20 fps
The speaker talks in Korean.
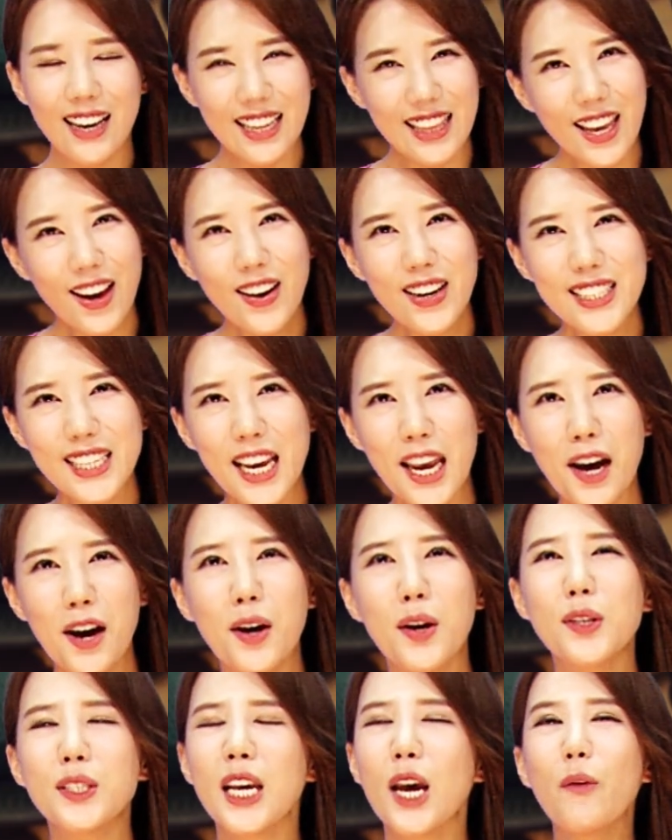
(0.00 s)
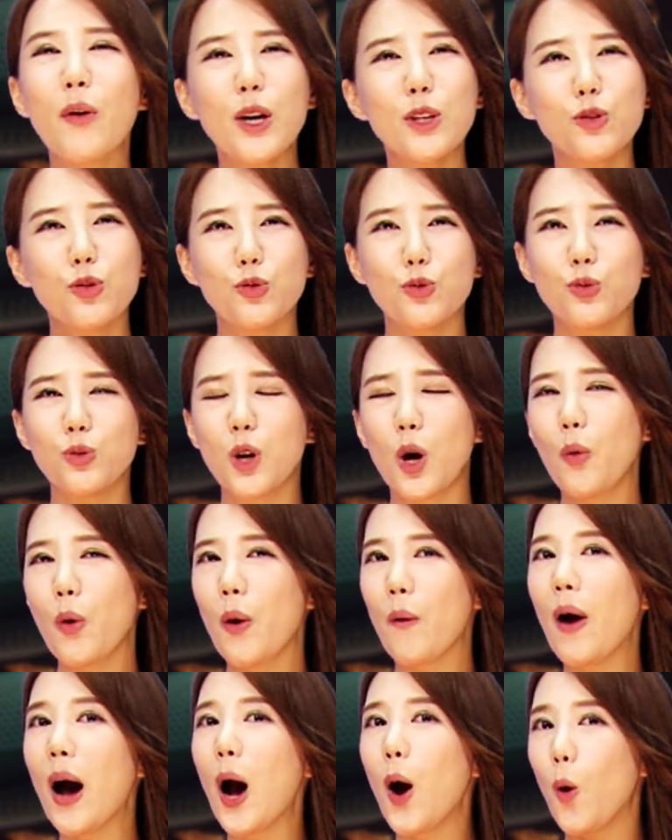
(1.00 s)
안녕하세요. 생활중국어
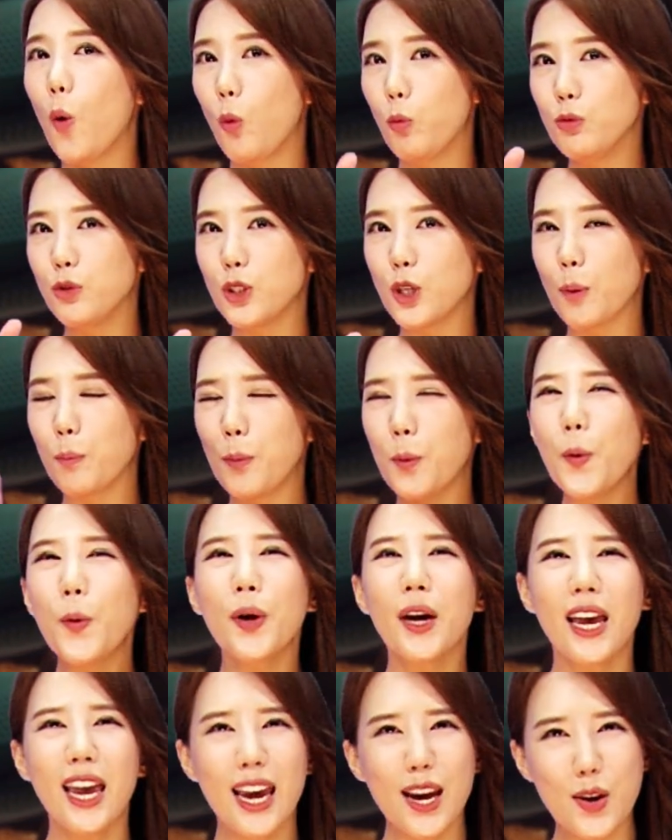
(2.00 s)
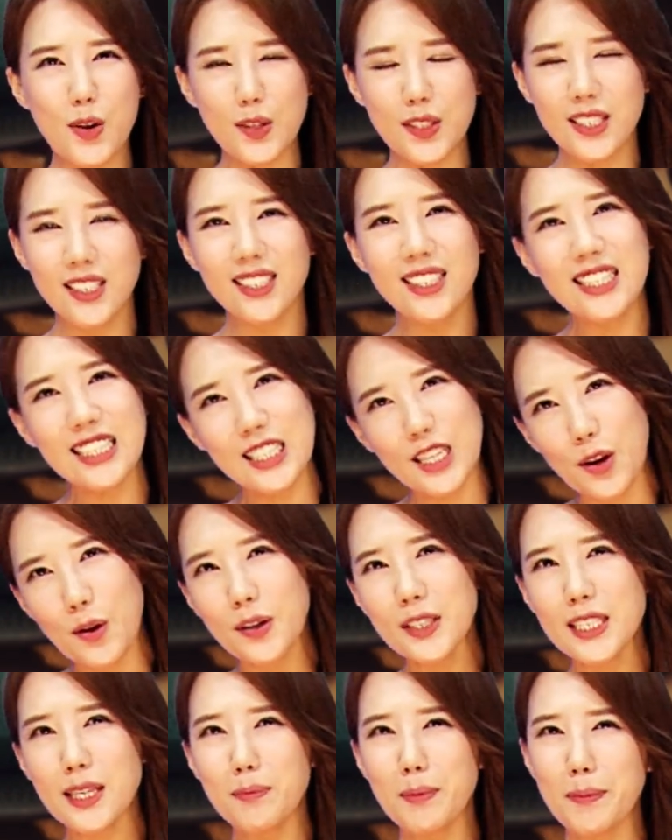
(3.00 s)
회화 5분 정복 해커스
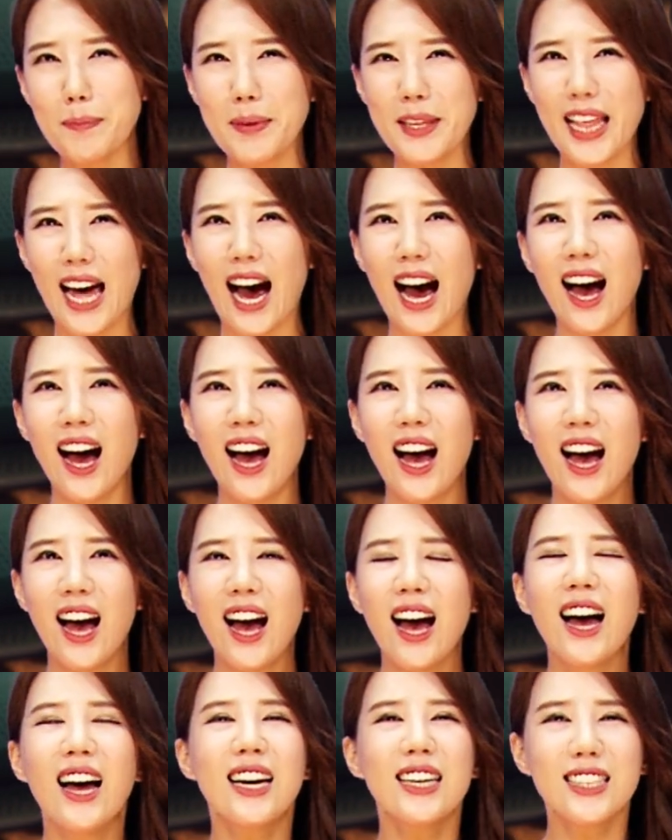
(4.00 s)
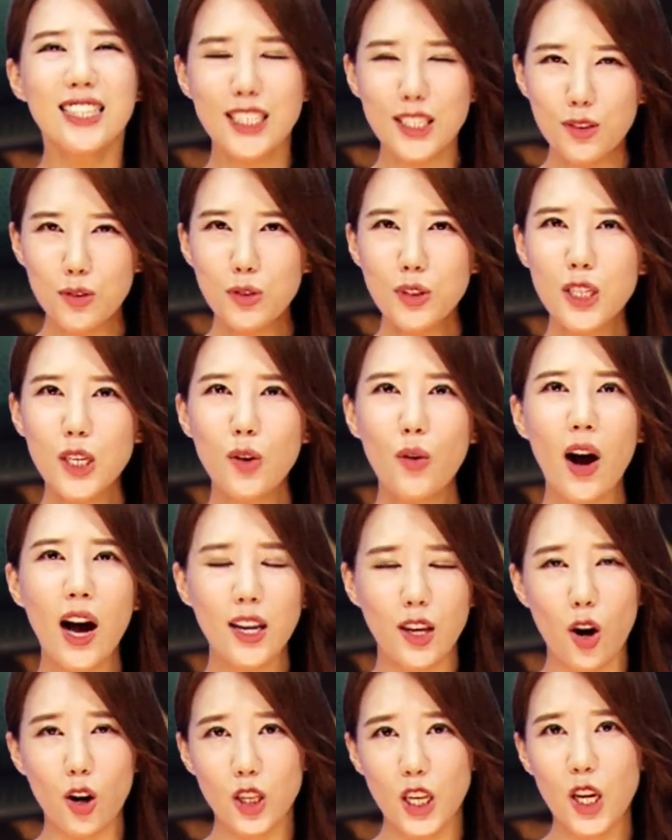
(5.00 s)
지영쌤입니다.
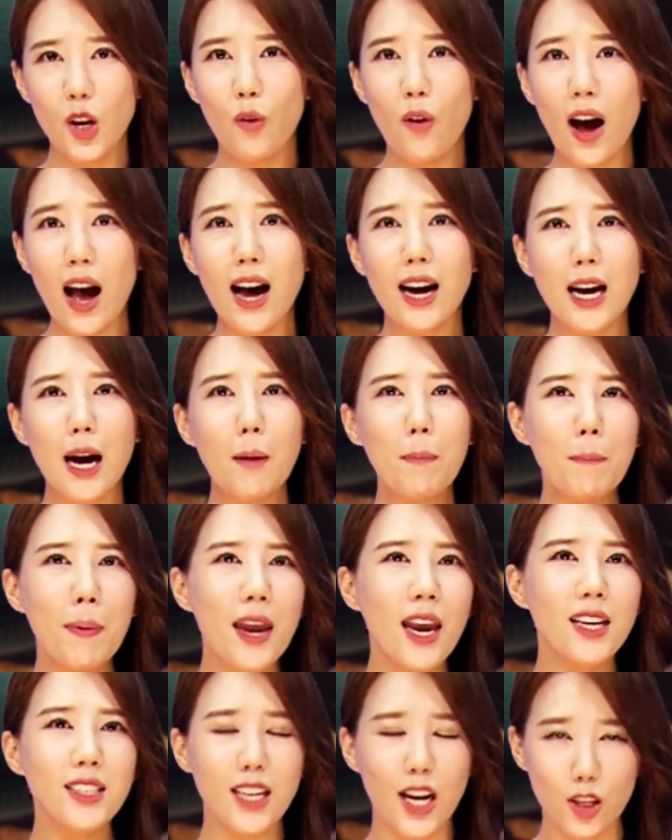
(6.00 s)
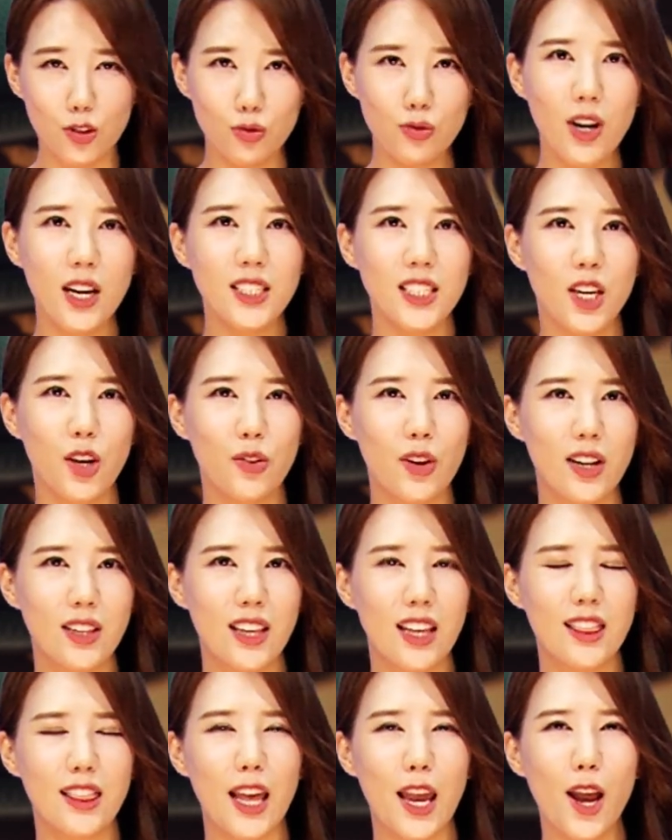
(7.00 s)
친구들과 연인과 카페에 자주 가시게 될
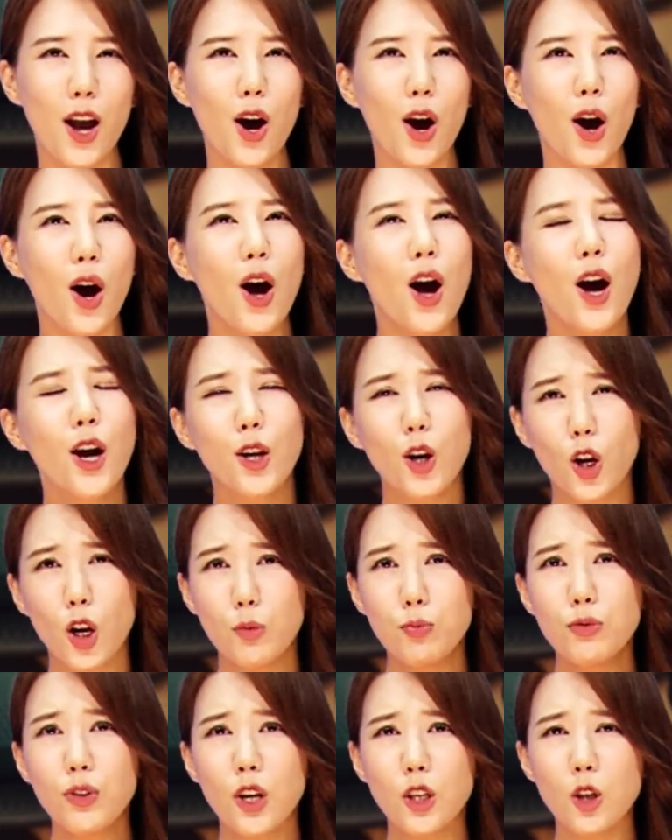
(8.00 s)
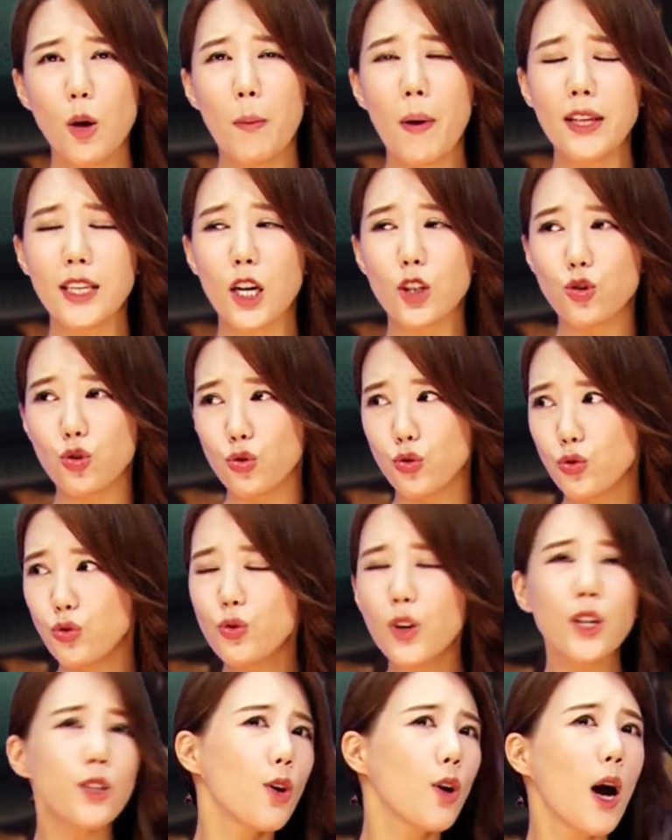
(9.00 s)
텐데요. 여러분께서 만약
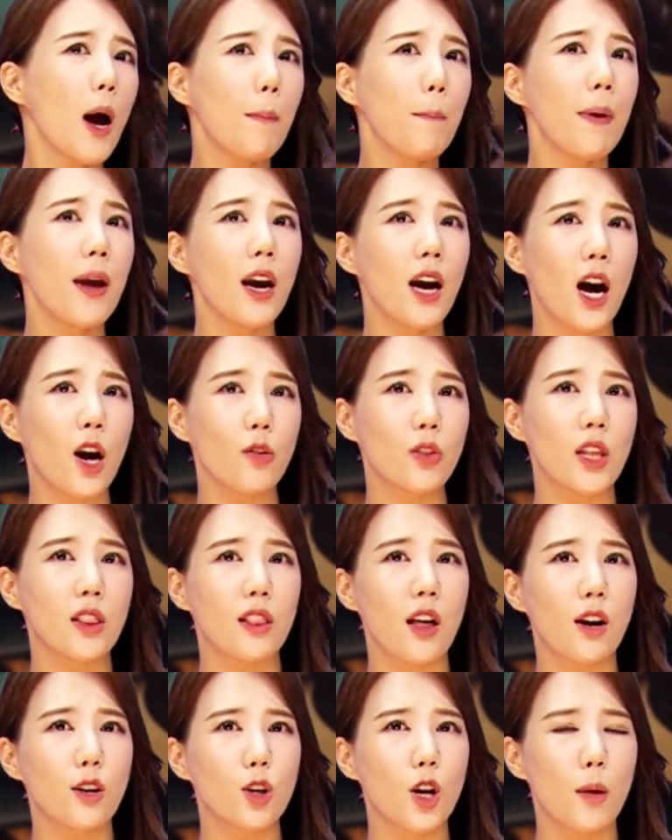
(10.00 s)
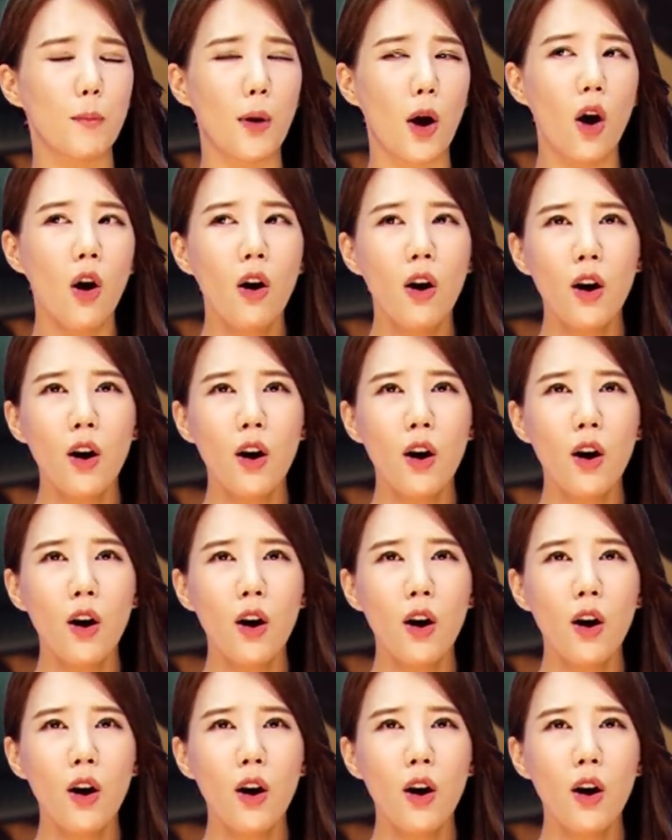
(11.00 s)
중국에서 카페에 가게 됐다 그러면